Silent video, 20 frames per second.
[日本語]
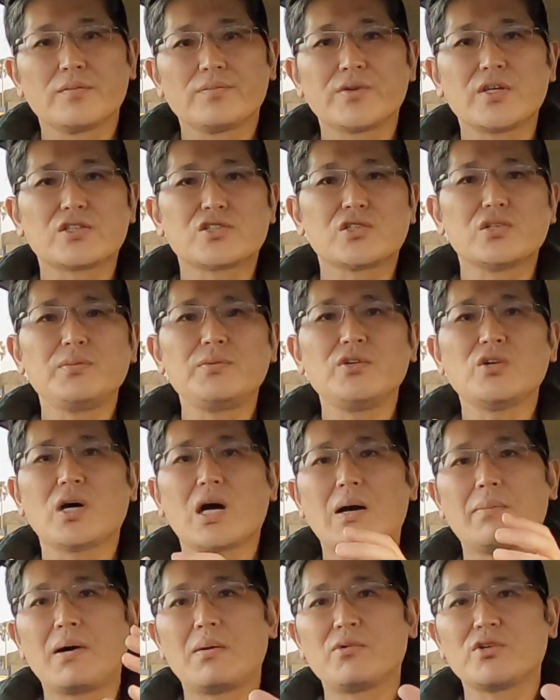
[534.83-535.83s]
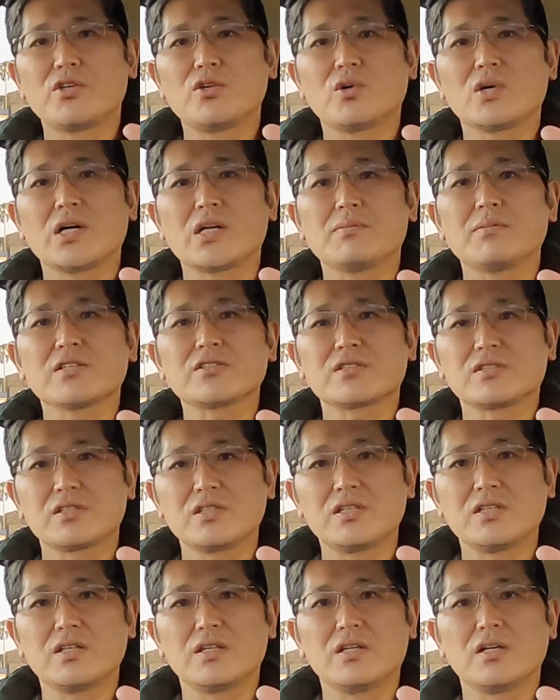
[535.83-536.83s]
で、趣味の幅も広がります
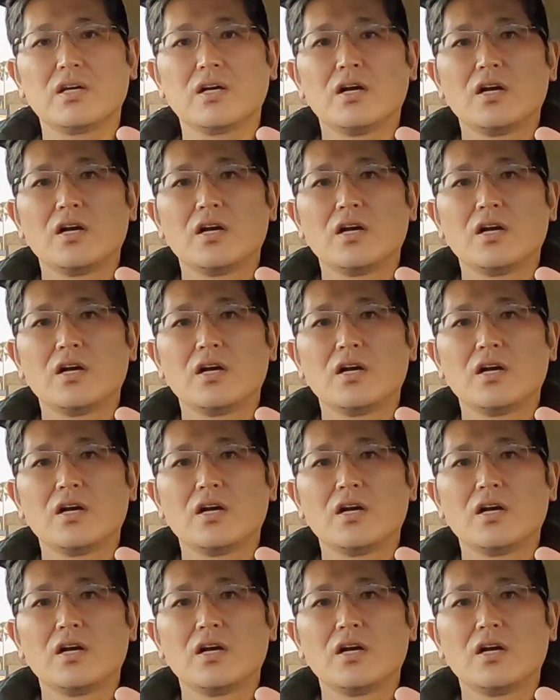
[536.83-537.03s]
し、